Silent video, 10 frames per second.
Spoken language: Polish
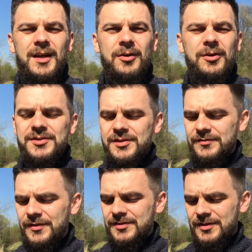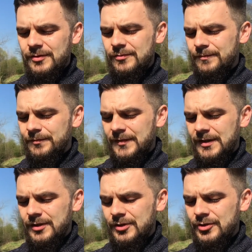Ojciec wiedział,
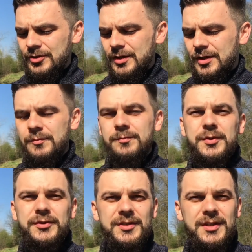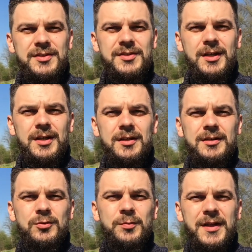że potknięcia
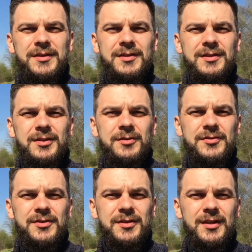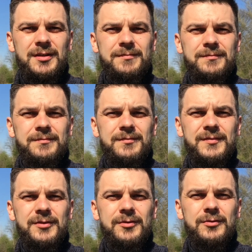i upadki jego syna
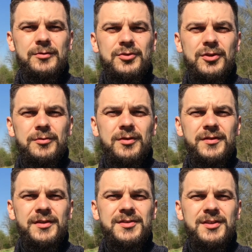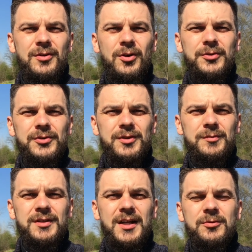uczą go więcej o
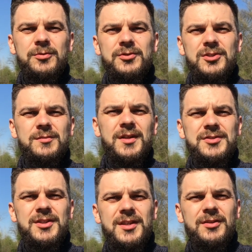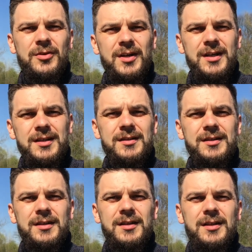tym, jak utrzymać się na nogach,
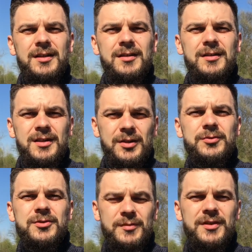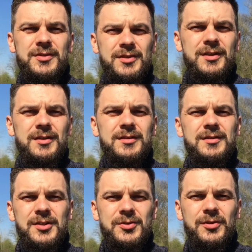jak utrzymać się
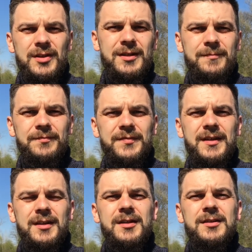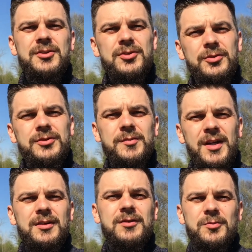na siodle, niż o tym,
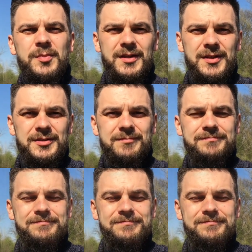jak upadać.